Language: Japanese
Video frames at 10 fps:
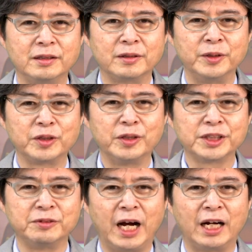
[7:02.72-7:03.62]
この
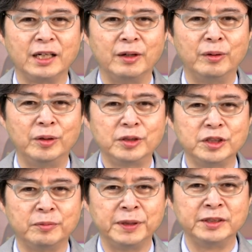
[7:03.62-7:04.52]
コースは多く
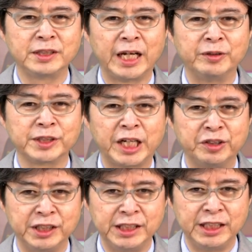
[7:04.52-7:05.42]
の文献を頼
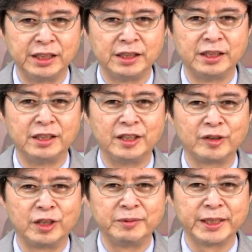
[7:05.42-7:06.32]
りに
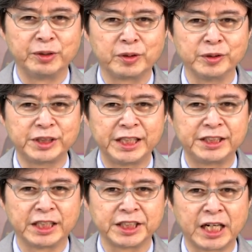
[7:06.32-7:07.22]
これまで起こってき
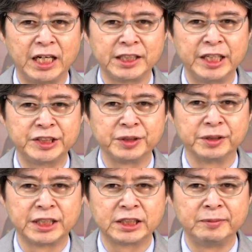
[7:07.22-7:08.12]
た社会現象を
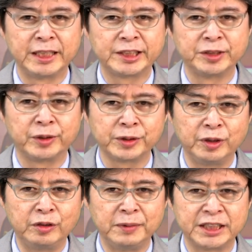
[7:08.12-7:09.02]
説明すること
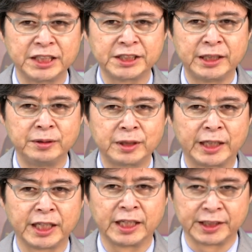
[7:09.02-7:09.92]
を目指している
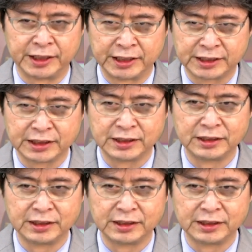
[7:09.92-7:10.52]
方々です。